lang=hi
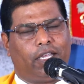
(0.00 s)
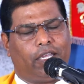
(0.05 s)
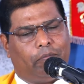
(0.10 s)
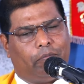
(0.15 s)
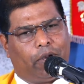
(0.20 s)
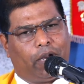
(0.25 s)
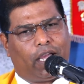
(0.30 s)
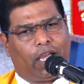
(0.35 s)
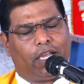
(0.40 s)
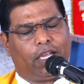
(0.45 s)

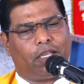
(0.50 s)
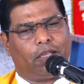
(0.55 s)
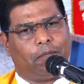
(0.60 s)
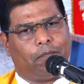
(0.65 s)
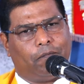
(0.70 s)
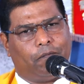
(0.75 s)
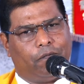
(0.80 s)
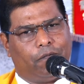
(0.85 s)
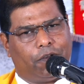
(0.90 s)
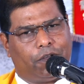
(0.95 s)

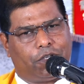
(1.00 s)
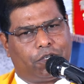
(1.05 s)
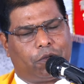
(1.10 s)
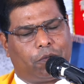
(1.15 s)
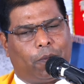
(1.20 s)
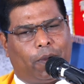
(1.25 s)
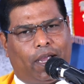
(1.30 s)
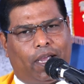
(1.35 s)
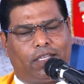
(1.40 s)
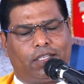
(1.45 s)
इब्राहिम
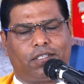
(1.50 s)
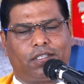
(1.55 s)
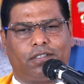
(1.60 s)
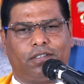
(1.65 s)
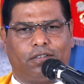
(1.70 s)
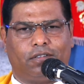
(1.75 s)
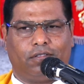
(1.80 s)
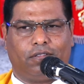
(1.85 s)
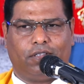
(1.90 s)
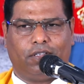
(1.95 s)
विश्वास
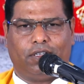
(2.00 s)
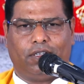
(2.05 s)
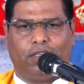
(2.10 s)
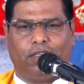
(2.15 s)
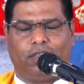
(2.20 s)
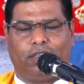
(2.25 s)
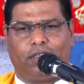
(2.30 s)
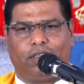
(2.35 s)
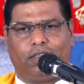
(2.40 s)
करती है